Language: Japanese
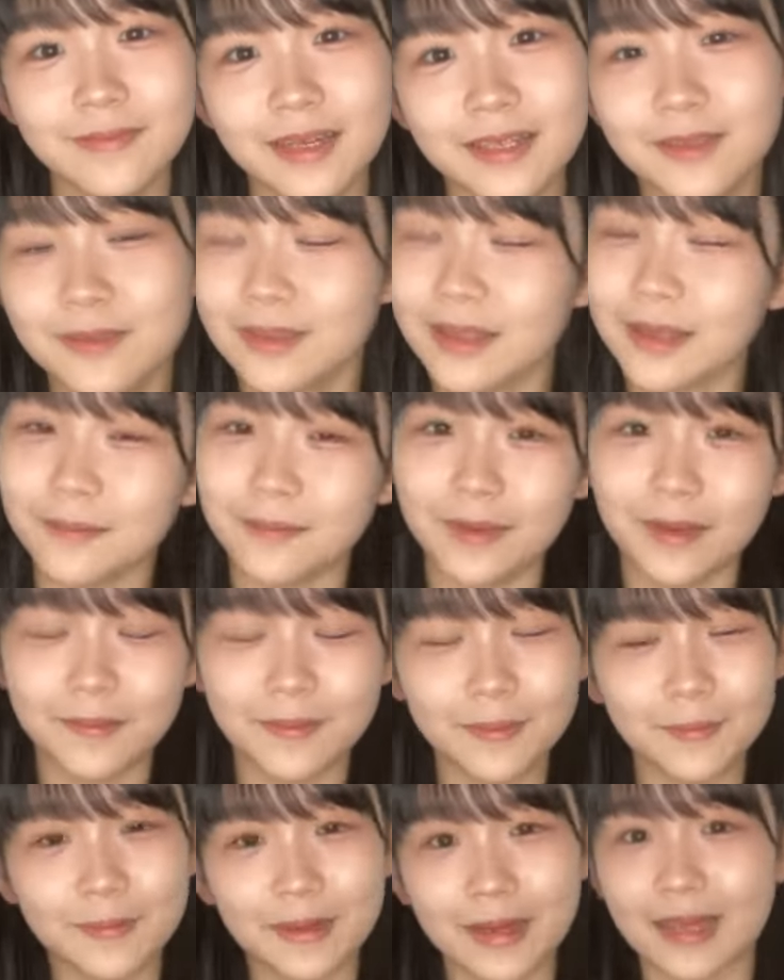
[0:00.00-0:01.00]
あとねみや
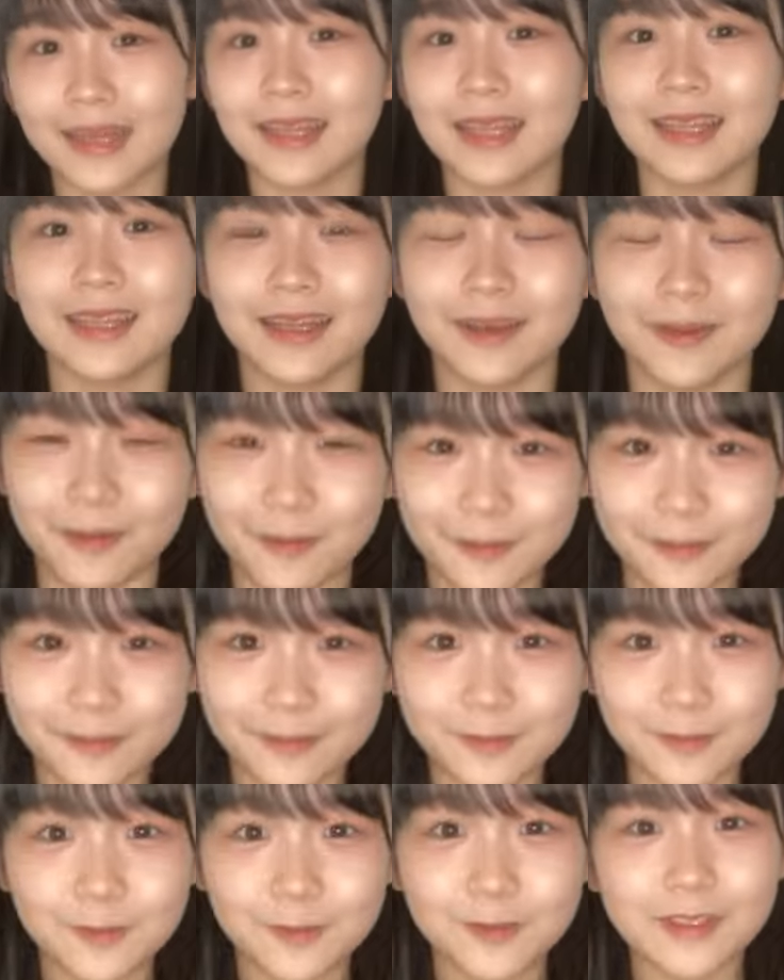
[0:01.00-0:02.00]
びもあれなんだよ
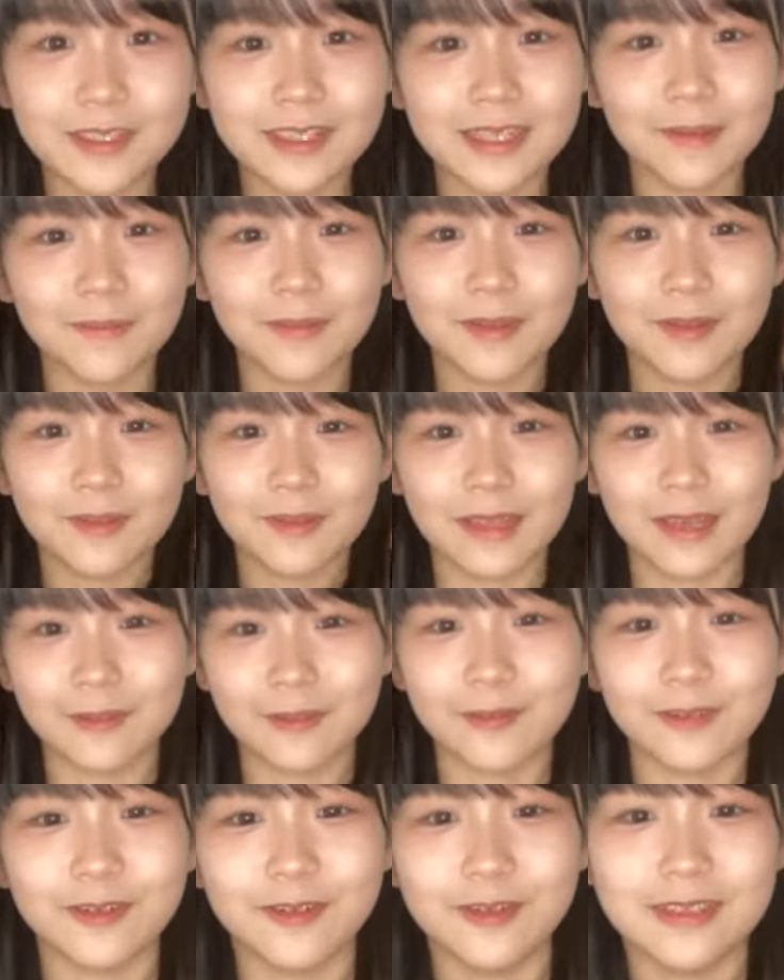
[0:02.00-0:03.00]
2日目のね
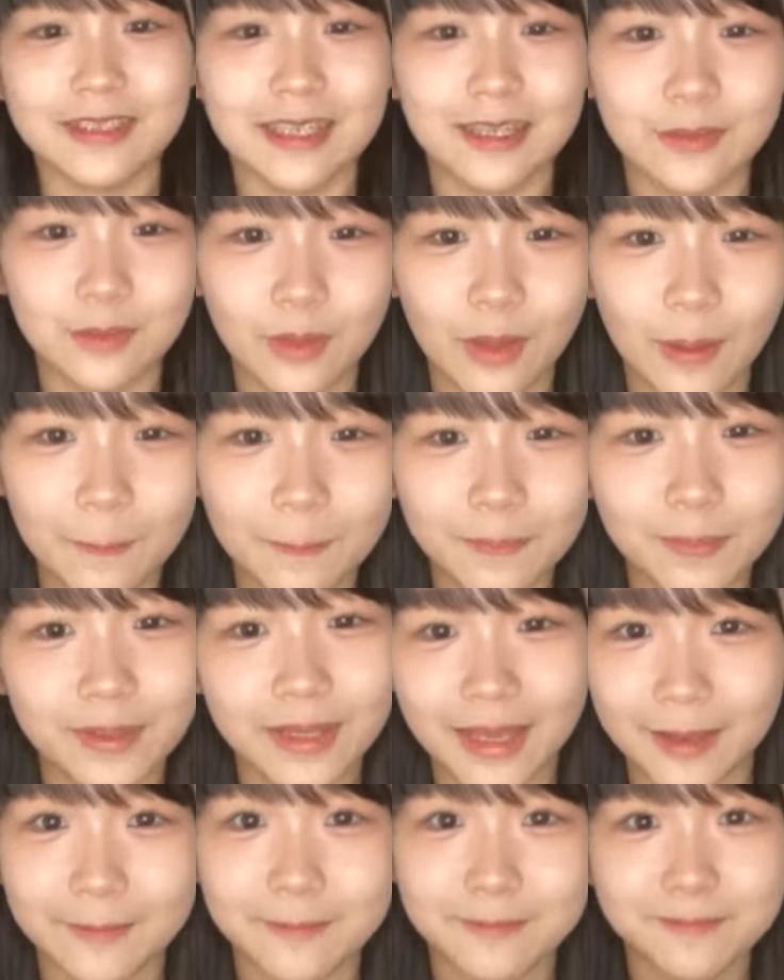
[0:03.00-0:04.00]
服のセットアップ
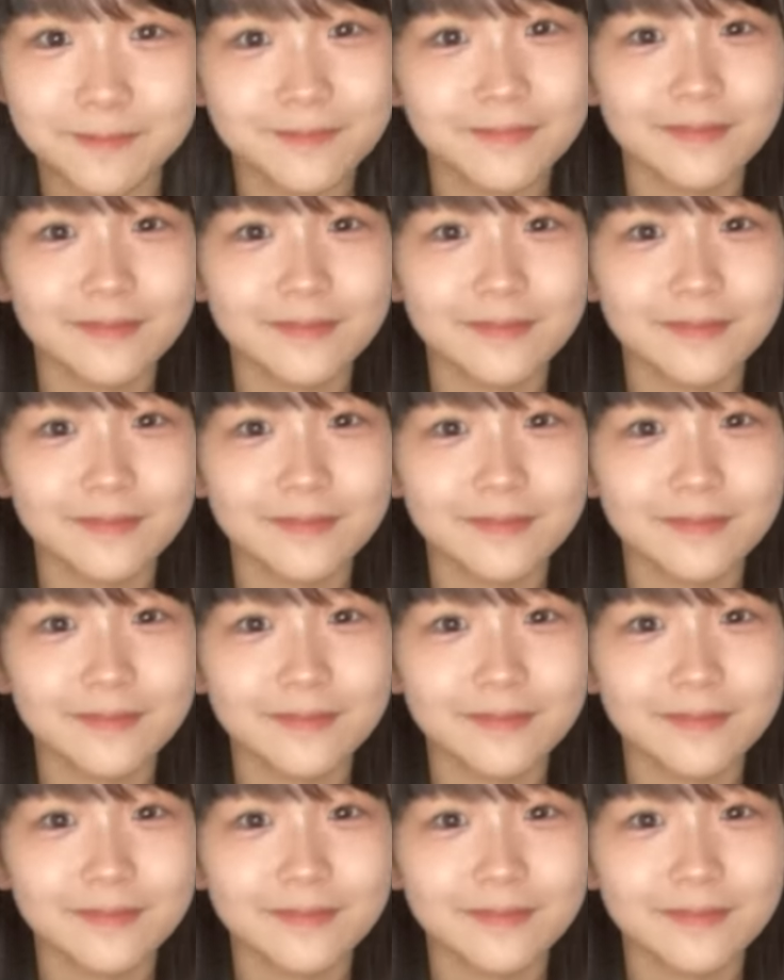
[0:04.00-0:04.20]
ね